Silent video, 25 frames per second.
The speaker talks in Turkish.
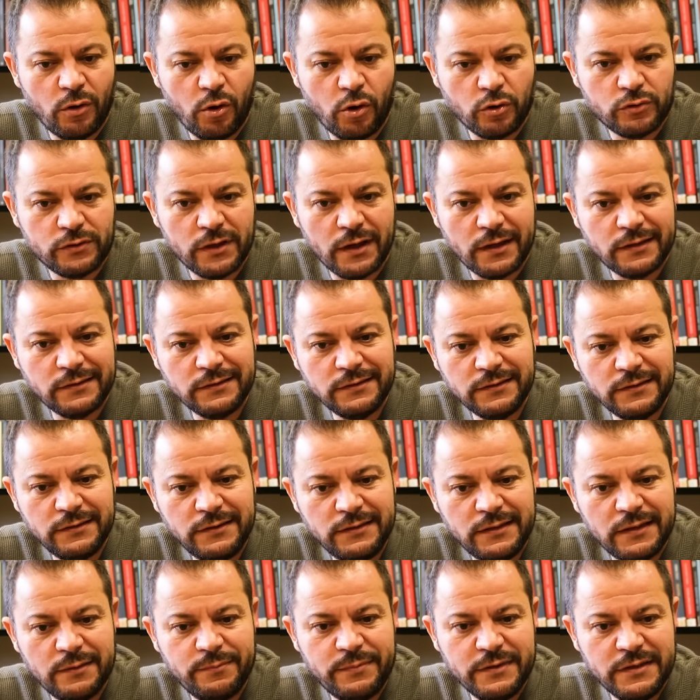
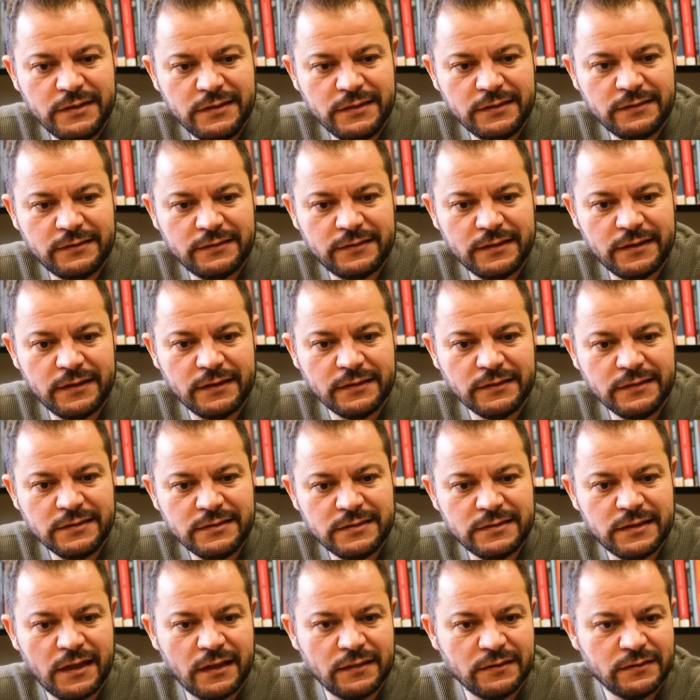ortaklığıyla birlikte
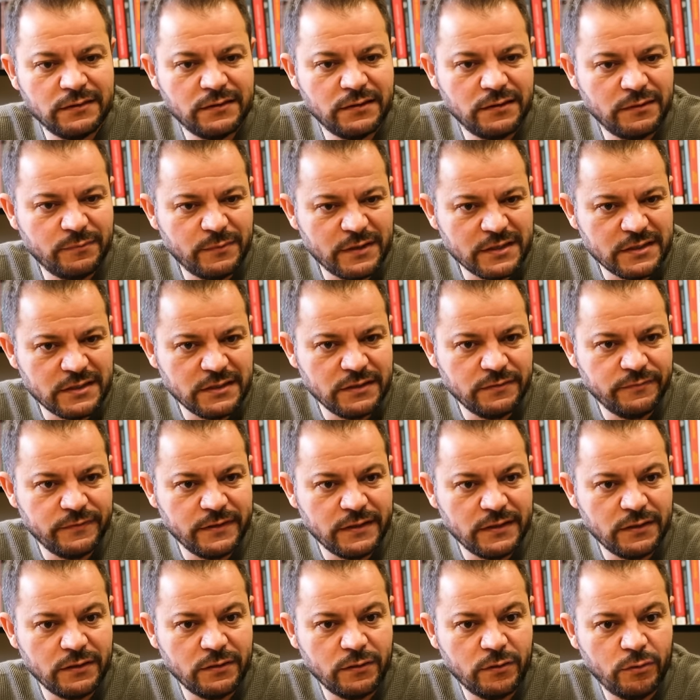hızlandırılması
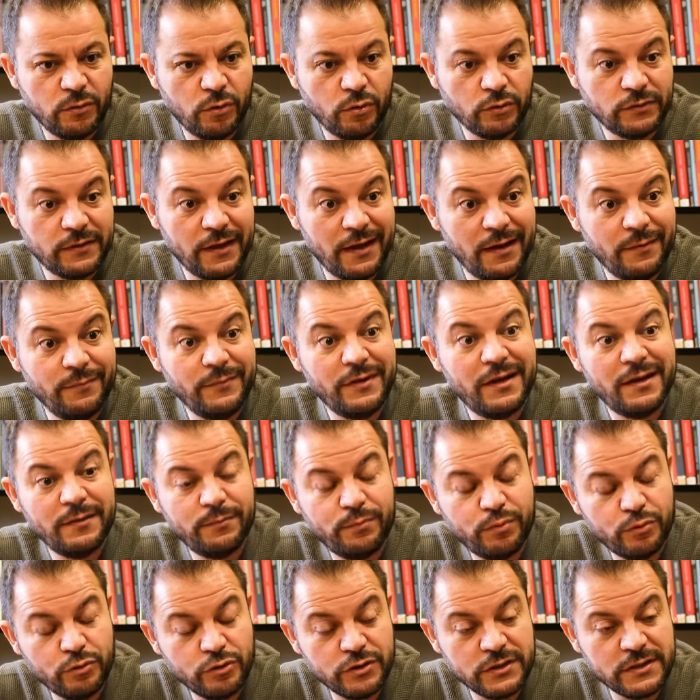ve o
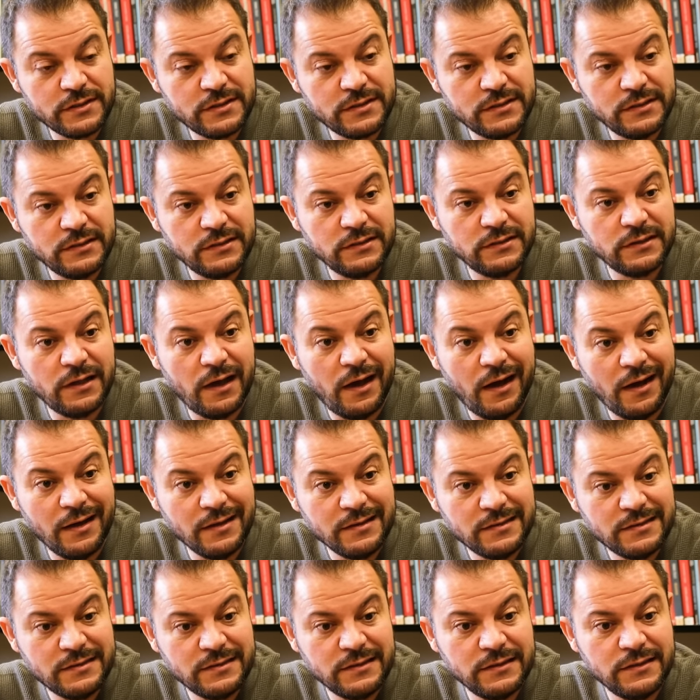terminal projesinin
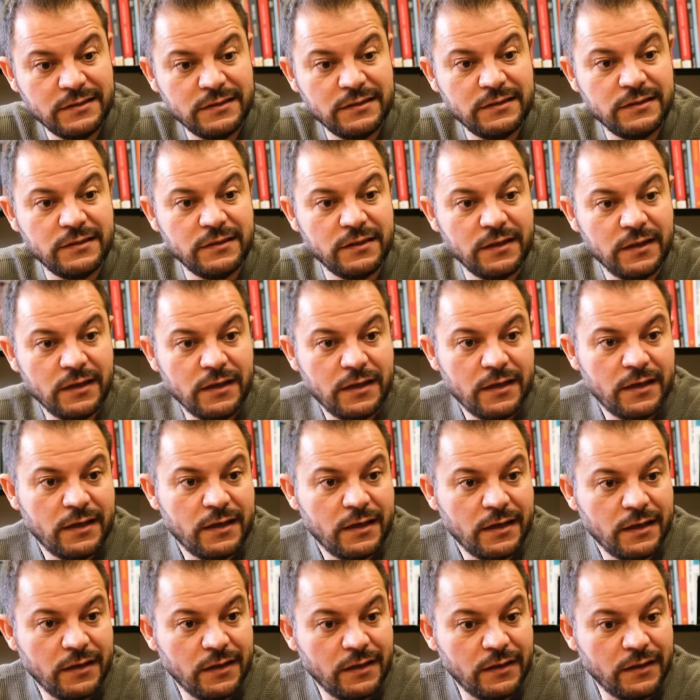IC'nin
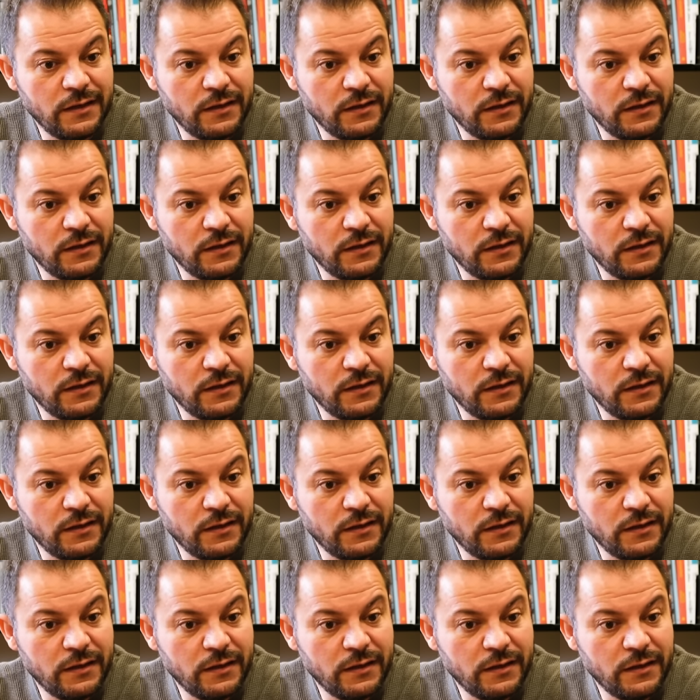e,